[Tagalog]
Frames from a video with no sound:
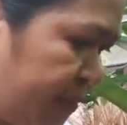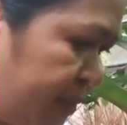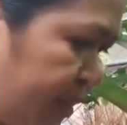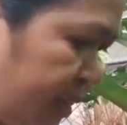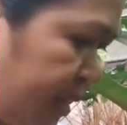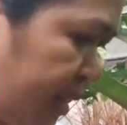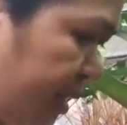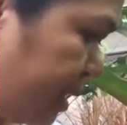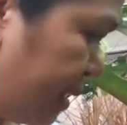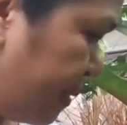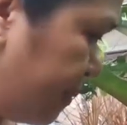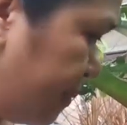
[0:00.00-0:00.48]

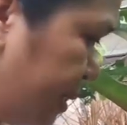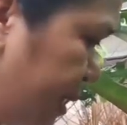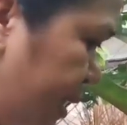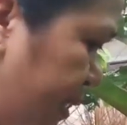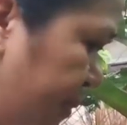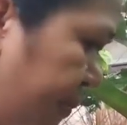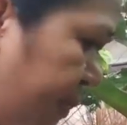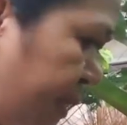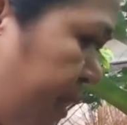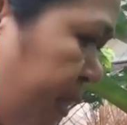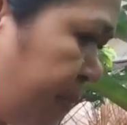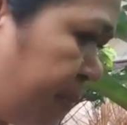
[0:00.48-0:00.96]
inamnan
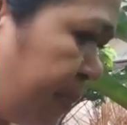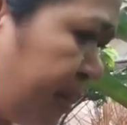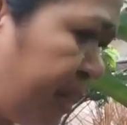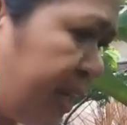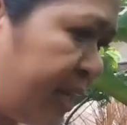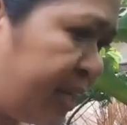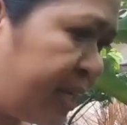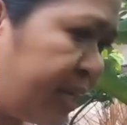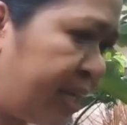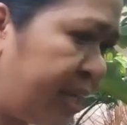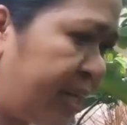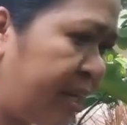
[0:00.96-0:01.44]
na pala
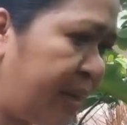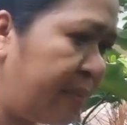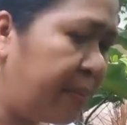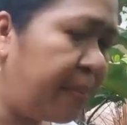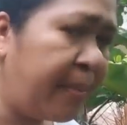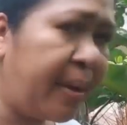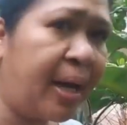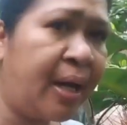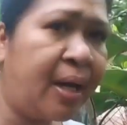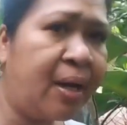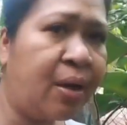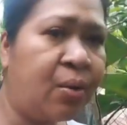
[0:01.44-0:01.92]
niya ng
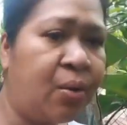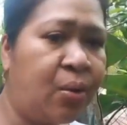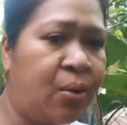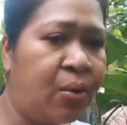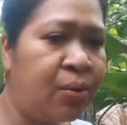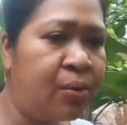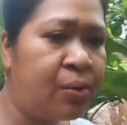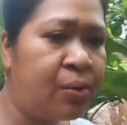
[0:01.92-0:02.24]
bago